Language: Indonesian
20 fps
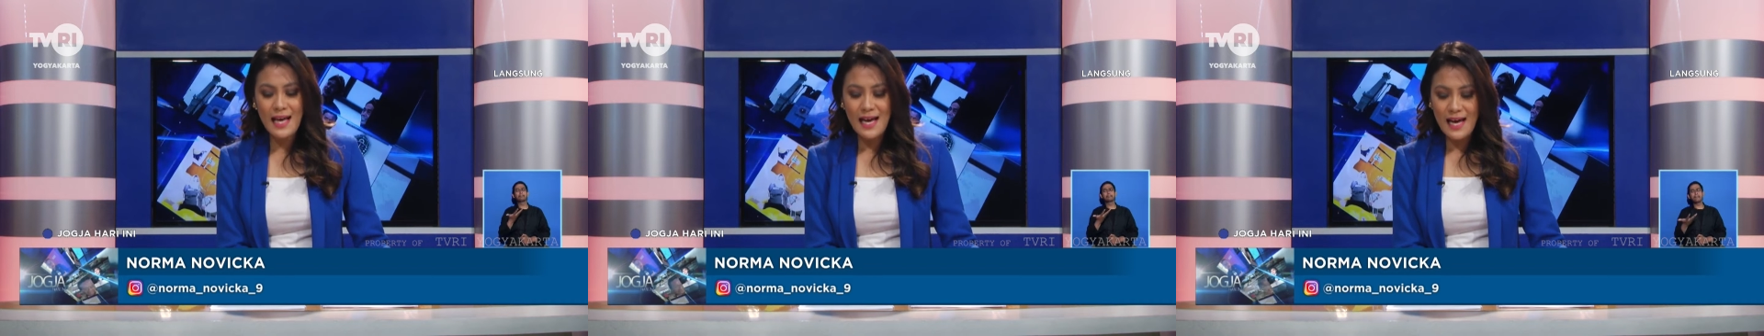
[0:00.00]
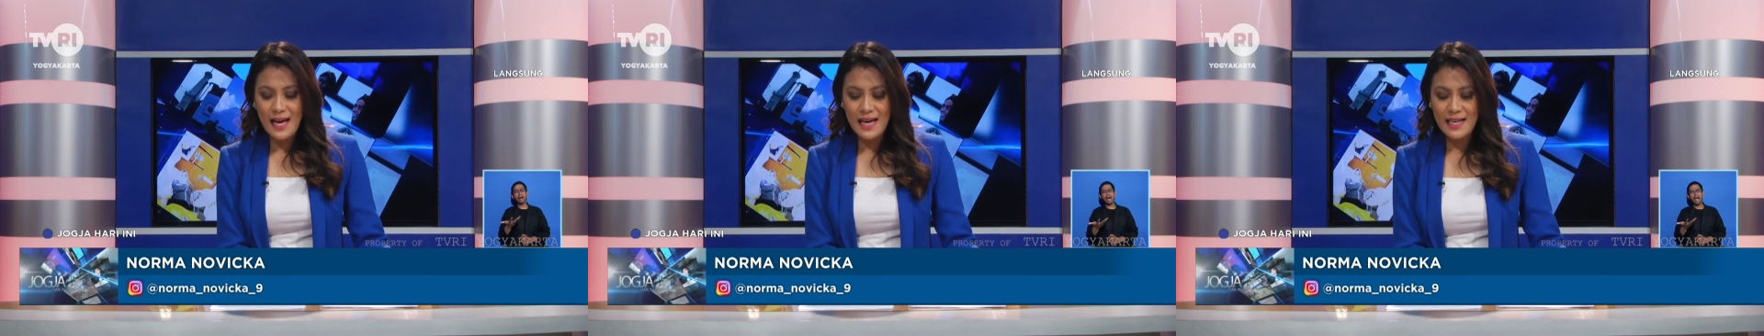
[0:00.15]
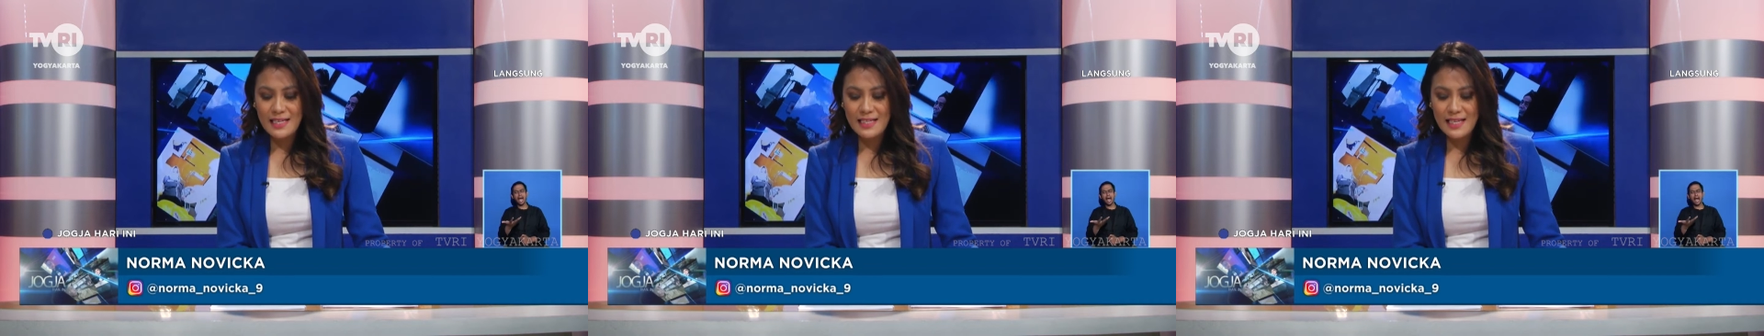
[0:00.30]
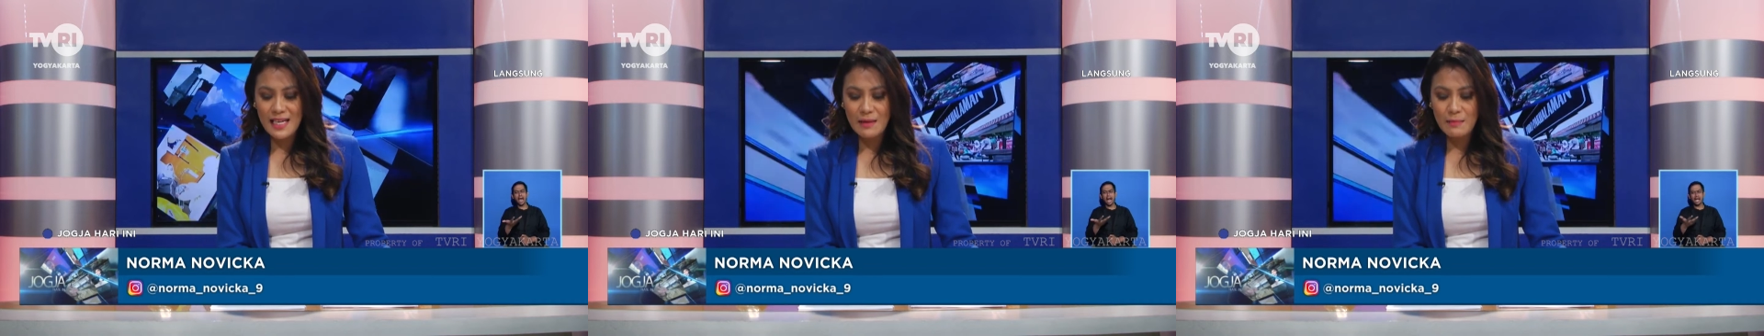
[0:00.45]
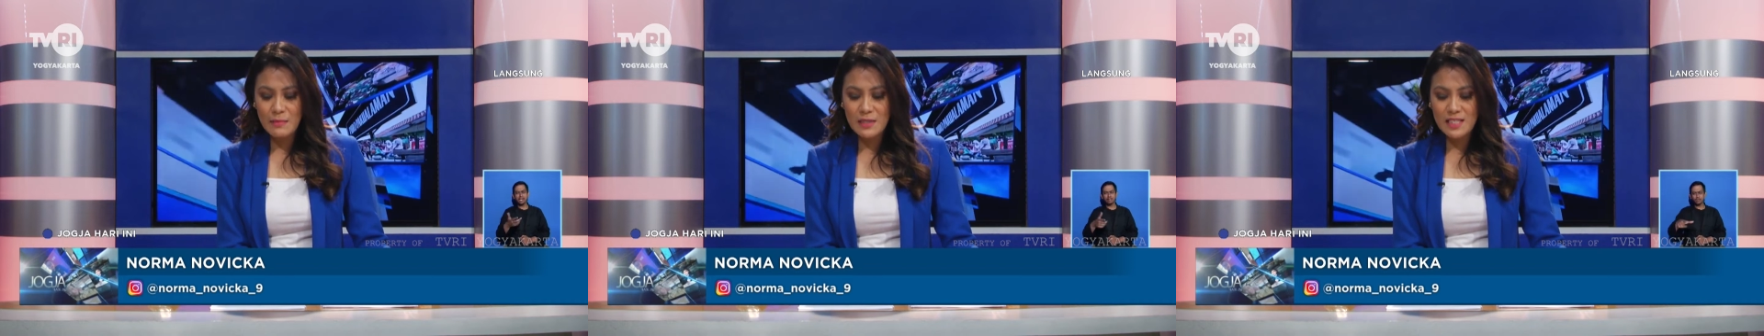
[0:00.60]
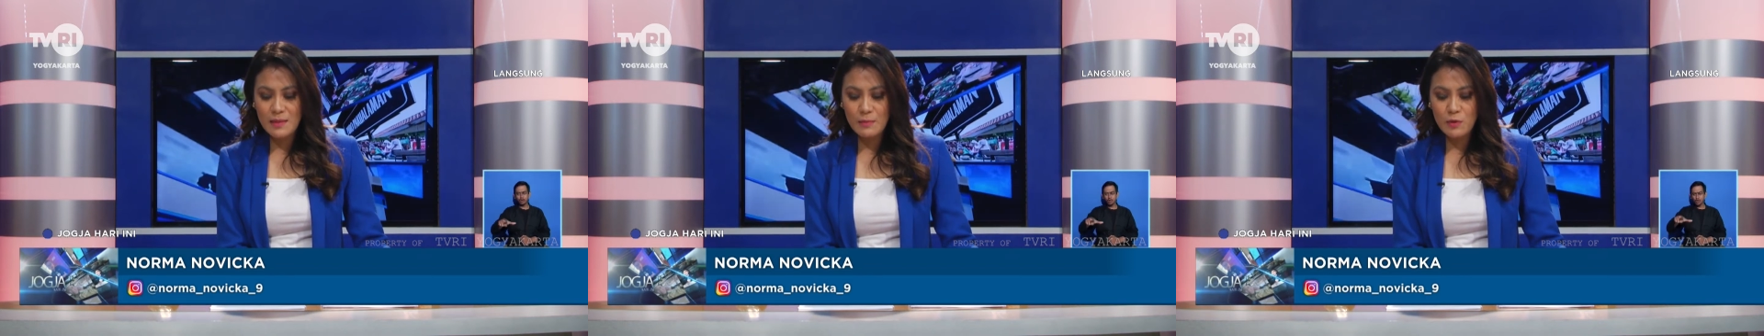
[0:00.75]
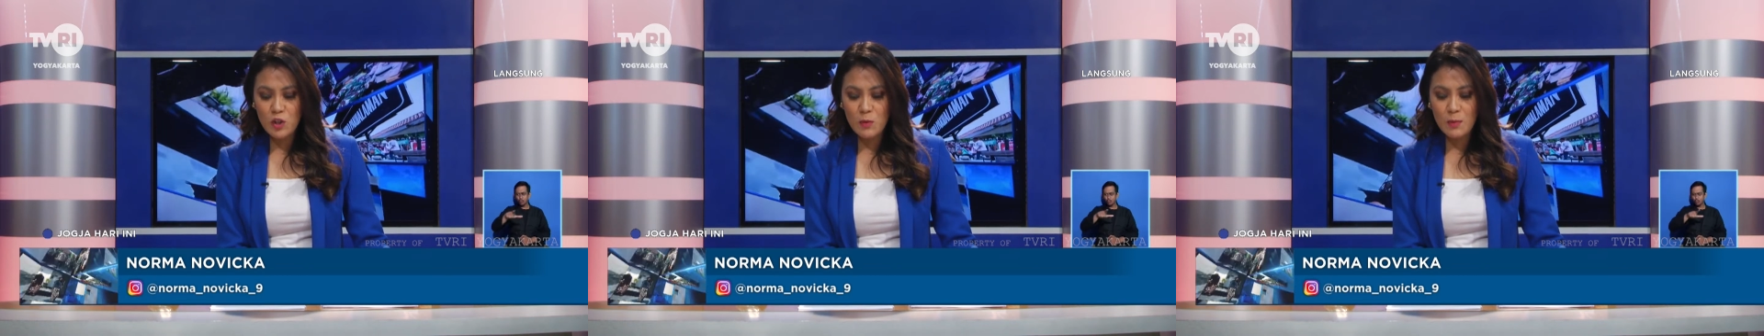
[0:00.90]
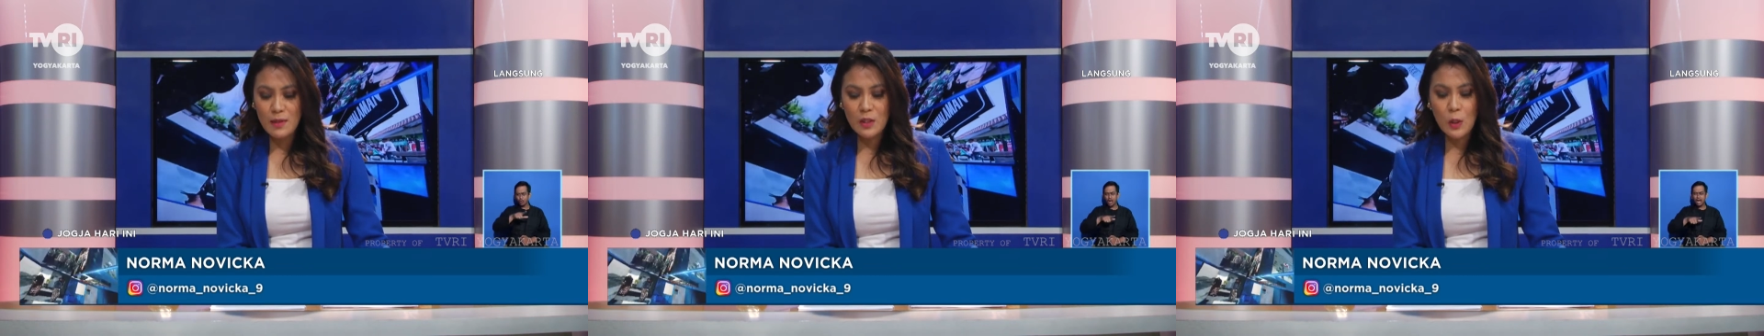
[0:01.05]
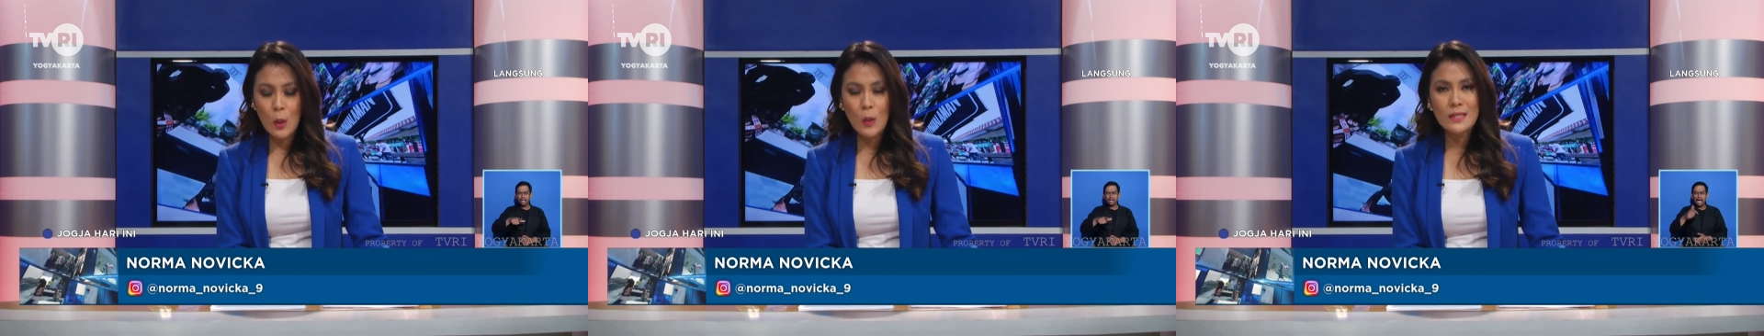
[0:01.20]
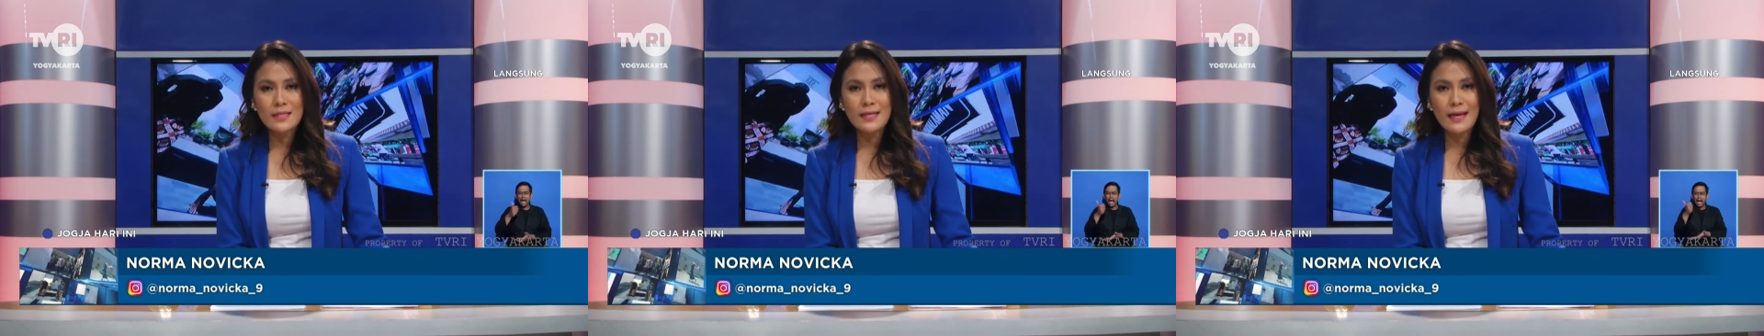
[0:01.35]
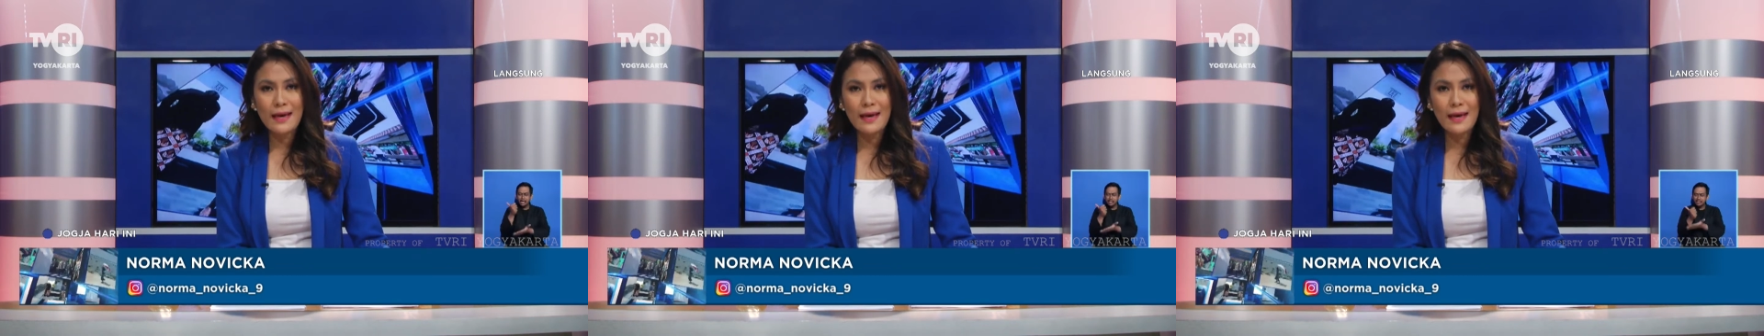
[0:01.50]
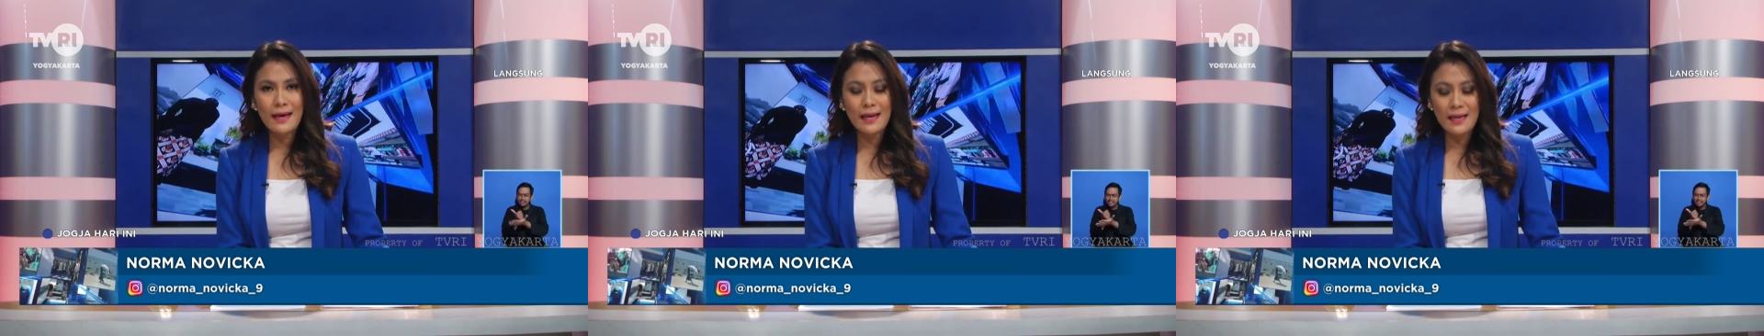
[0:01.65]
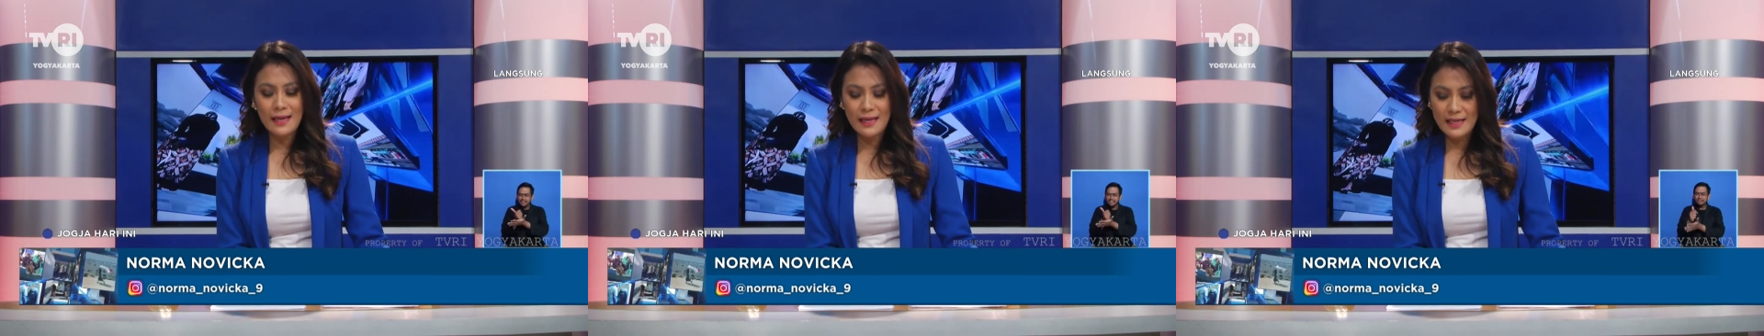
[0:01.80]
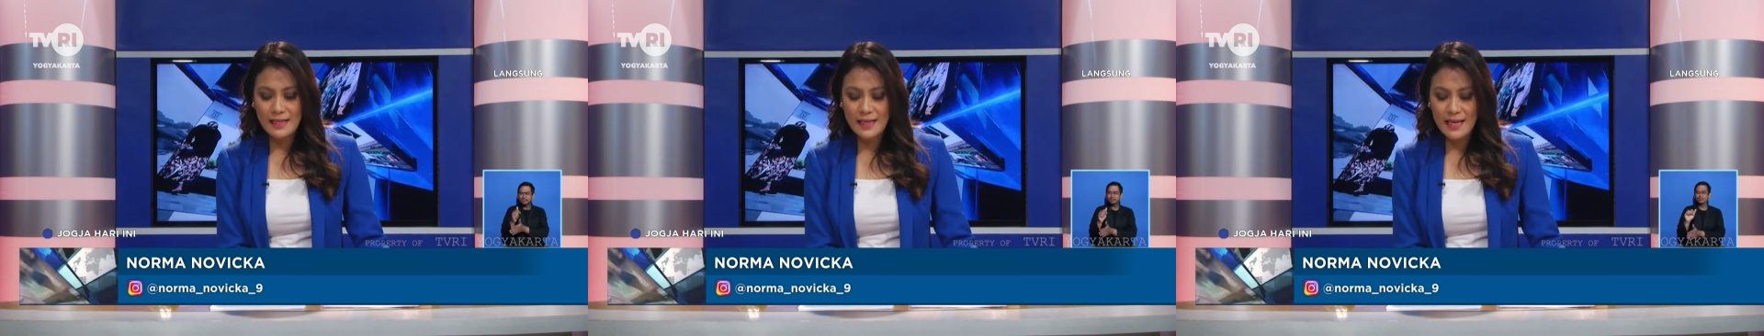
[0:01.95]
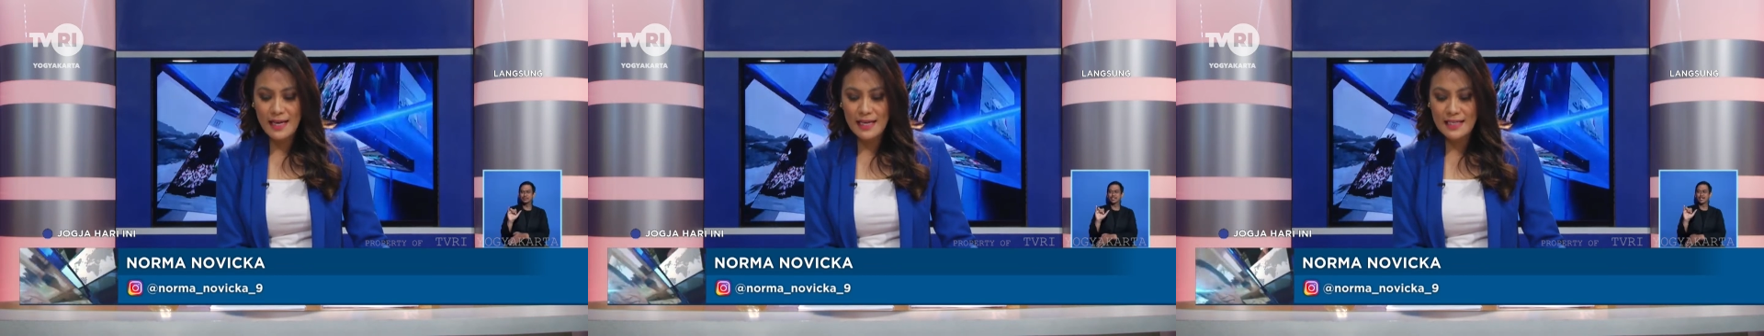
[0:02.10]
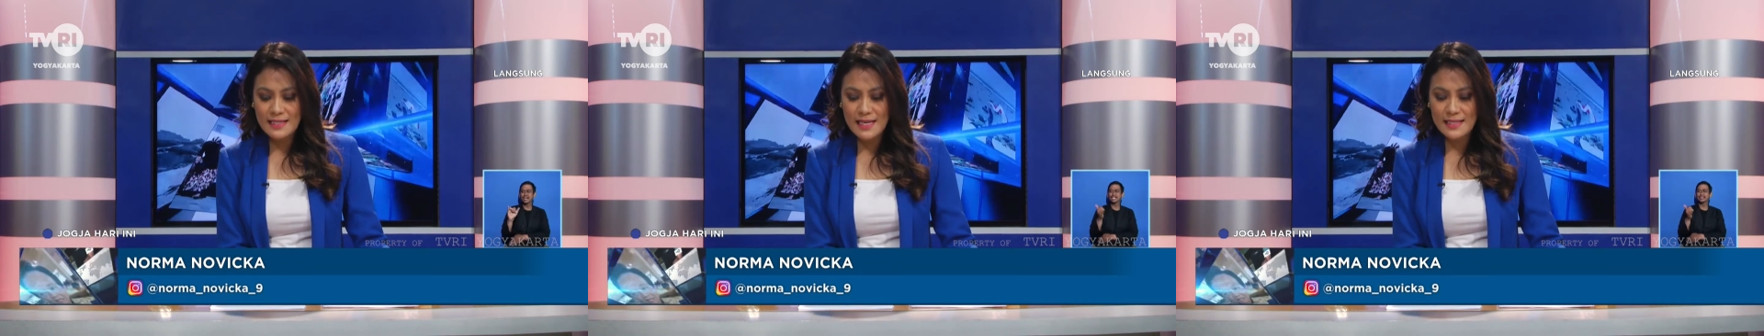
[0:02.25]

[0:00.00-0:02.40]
Anda bisa mencoba tongseng legendaris